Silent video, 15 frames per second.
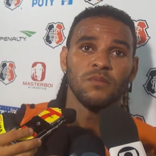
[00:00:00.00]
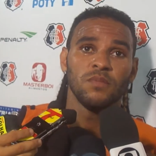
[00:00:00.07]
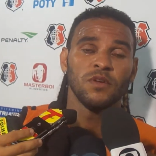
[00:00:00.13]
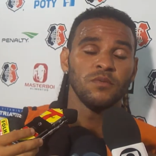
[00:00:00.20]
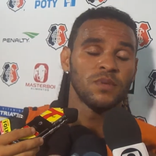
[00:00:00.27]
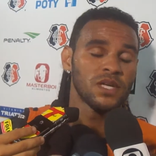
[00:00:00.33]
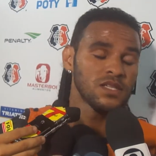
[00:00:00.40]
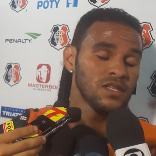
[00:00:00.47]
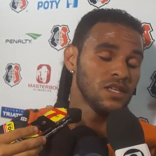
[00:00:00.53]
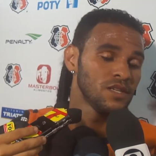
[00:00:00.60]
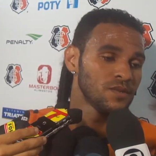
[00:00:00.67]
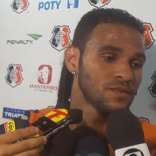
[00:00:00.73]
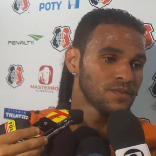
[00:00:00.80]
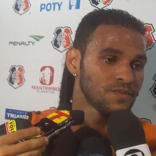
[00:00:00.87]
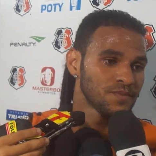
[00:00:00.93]
pelo brasileiro.
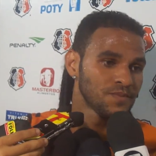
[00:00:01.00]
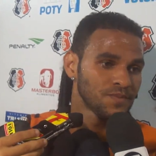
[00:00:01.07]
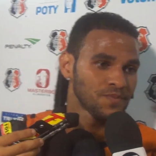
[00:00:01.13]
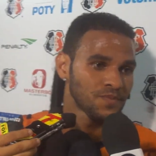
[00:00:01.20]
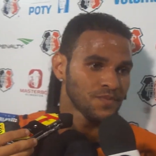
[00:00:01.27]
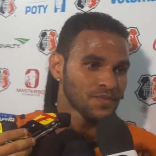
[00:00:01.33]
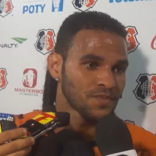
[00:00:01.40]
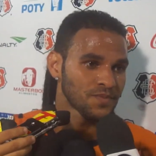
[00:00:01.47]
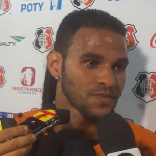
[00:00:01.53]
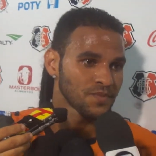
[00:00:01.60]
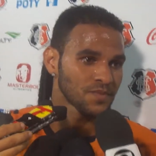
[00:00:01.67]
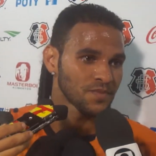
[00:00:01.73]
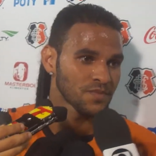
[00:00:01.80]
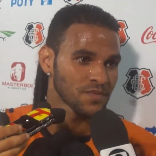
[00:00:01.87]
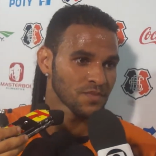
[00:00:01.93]
Como é que
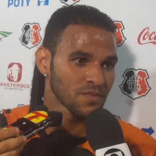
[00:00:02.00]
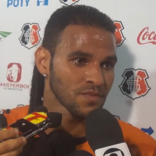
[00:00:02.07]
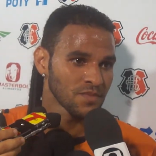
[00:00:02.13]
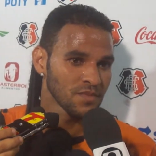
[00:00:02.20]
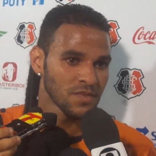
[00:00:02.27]
foi esse gol?